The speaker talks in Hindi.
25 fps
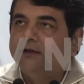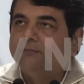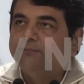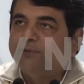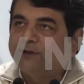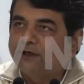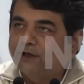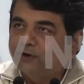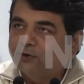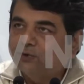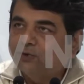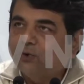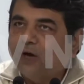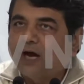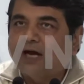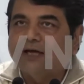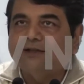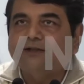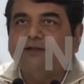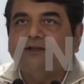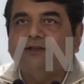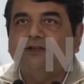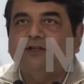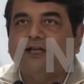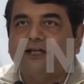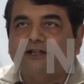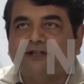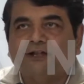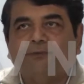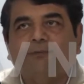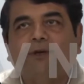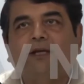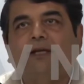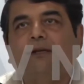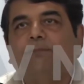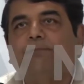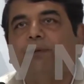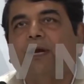परंतु आज जैसे
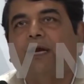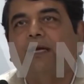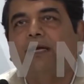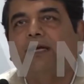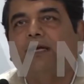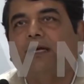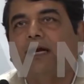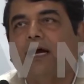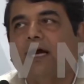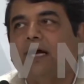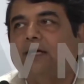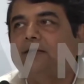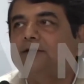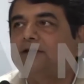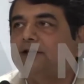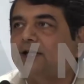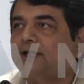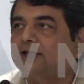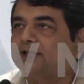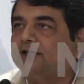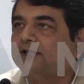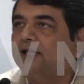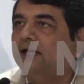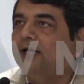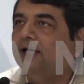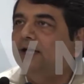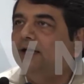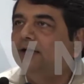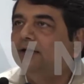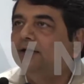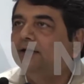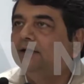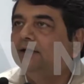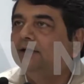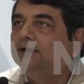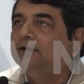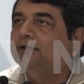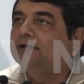मैंने पहले कहा चर्चा
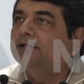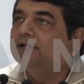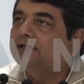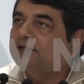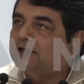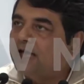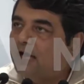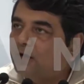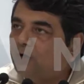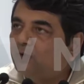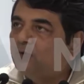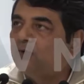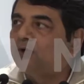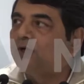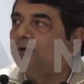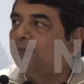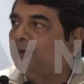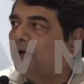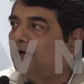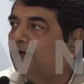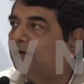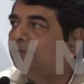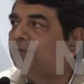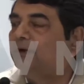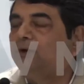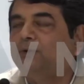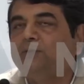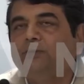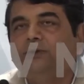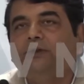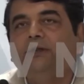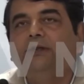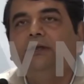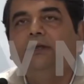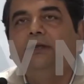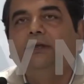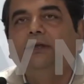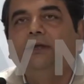किसानों के बारे में
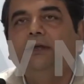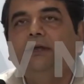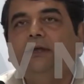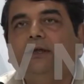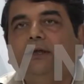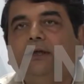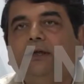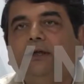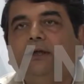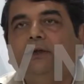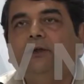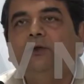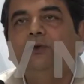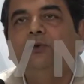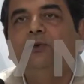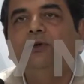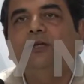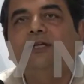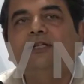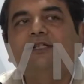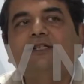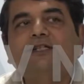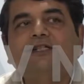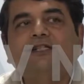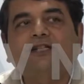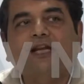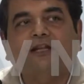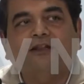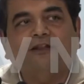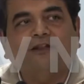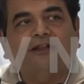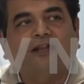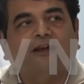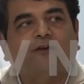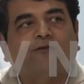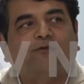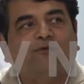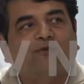होगी क्योंकि
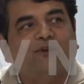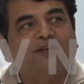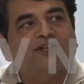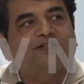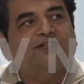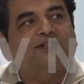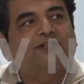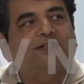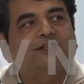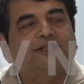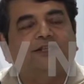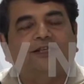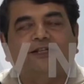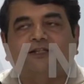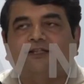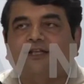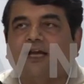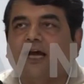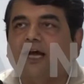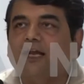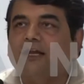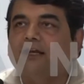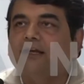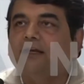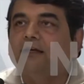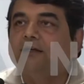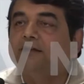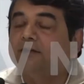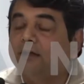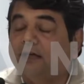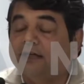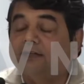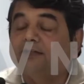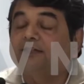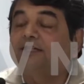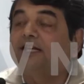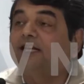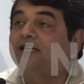सत्तर फीसदी किसान
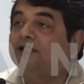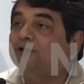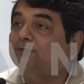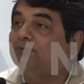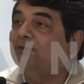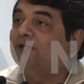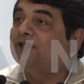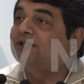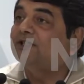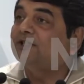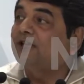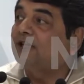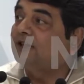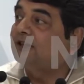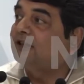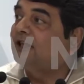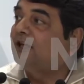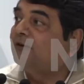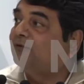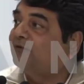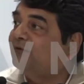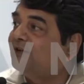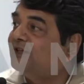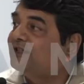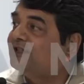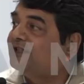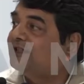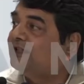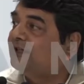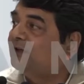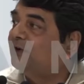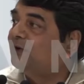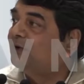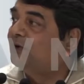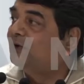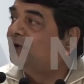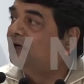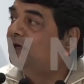इस देश में सत्तर फीसदी
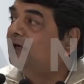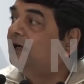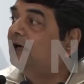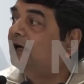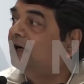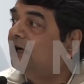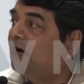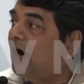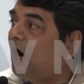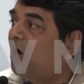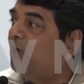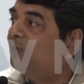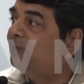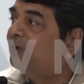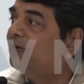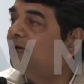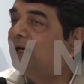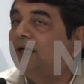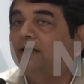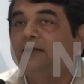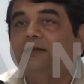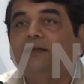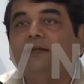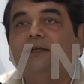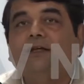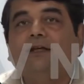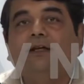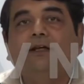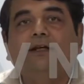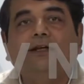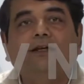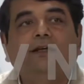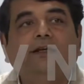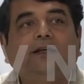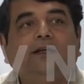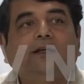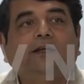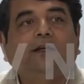लोग गांव में रहते
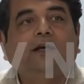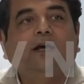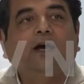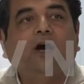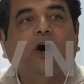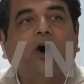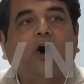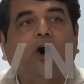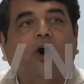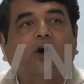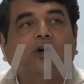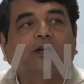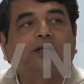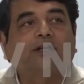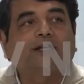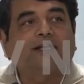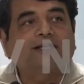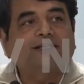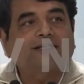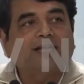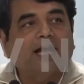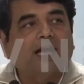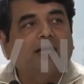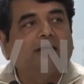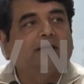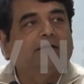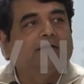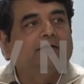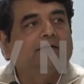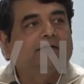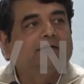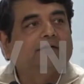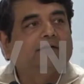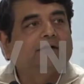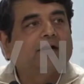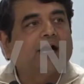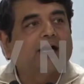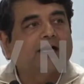हैं और किसान
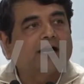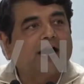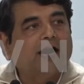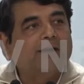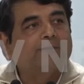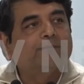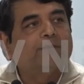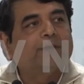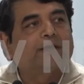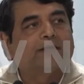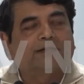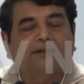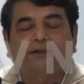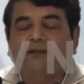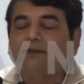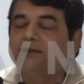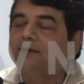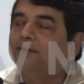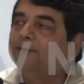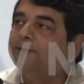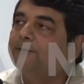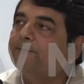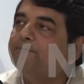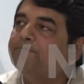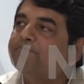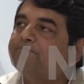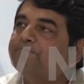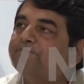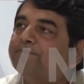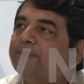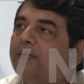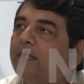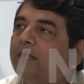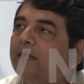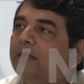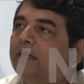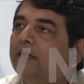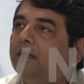का काम करते
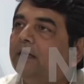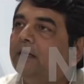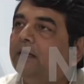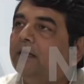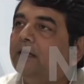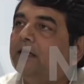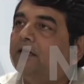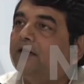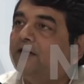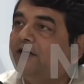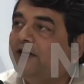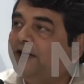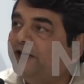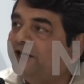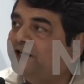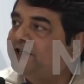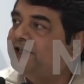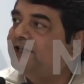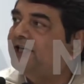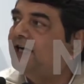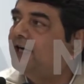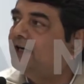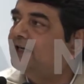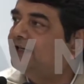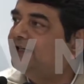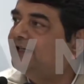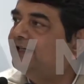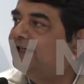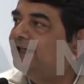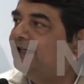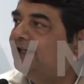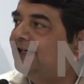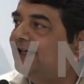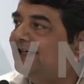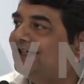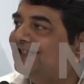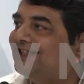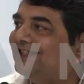हैं रीढ़ की हड्डी
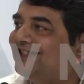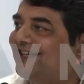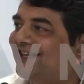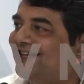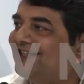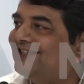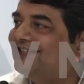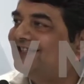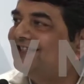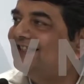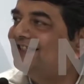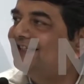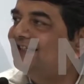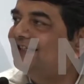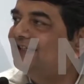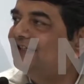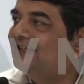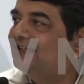इस देश की